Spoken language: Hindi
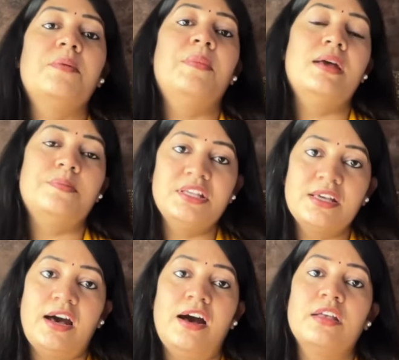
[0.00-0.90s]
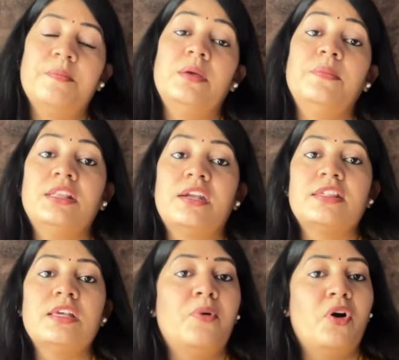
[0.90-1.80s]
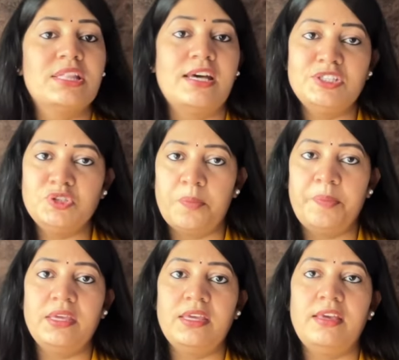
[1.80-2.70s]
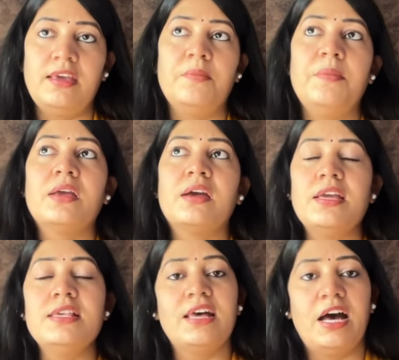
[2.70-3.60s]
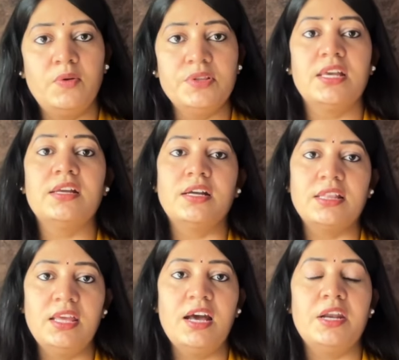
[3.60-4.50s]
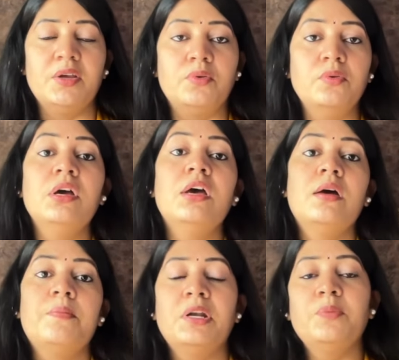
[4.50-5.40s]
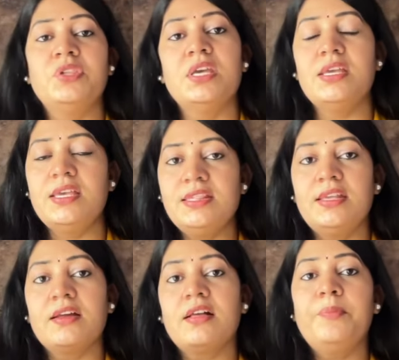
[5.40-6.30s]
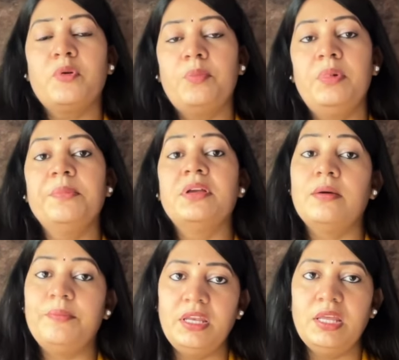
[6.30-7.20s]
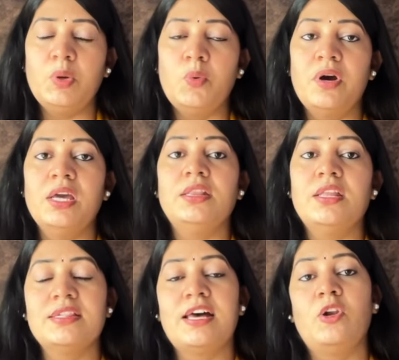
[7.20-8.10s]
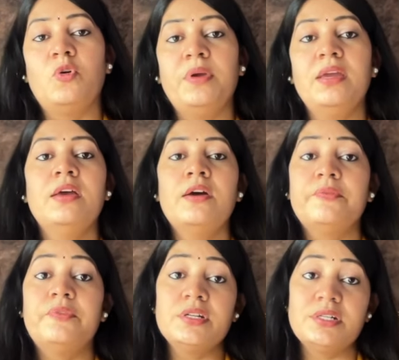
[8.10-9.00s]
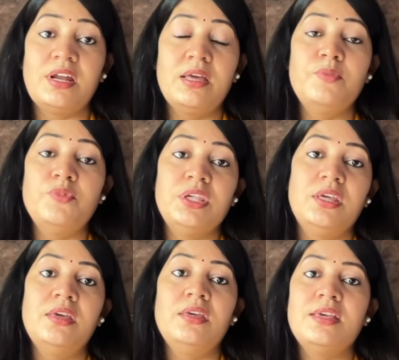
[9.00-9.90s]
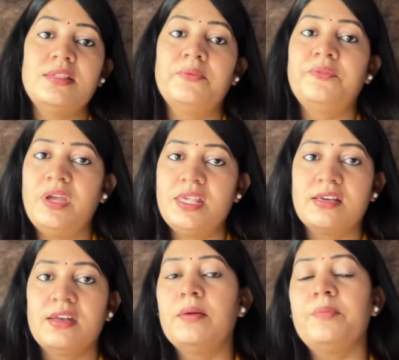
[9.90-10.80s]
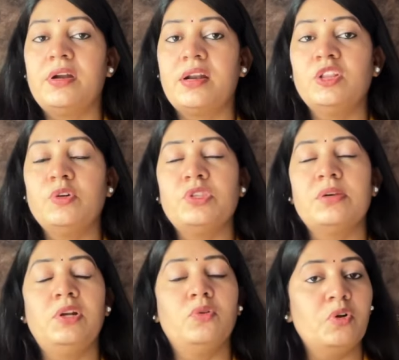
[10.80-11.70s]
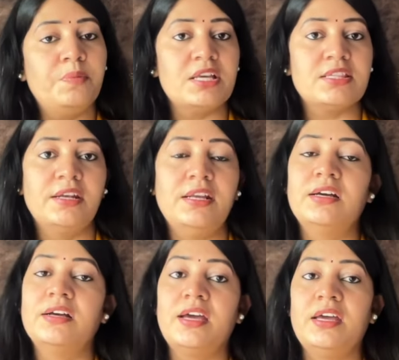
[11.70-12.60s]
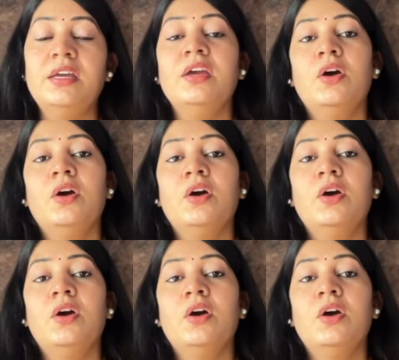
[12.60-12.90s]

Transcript: कि मैंने आपसे कहा कि मैंने मिंत्रा से बहुत सारी शॉपिंग की है मैं कई सालों से करती आ रही हूँ बट मुझे इस तरह का प्रॉब्लम कभी नहीं हुआ इतने सालों में फर्स्ट टाइम मुझे ये सब फेस करना पड़ रहा है तो मुझे बिल्कुल भी अच्छा नहीं लग रहा है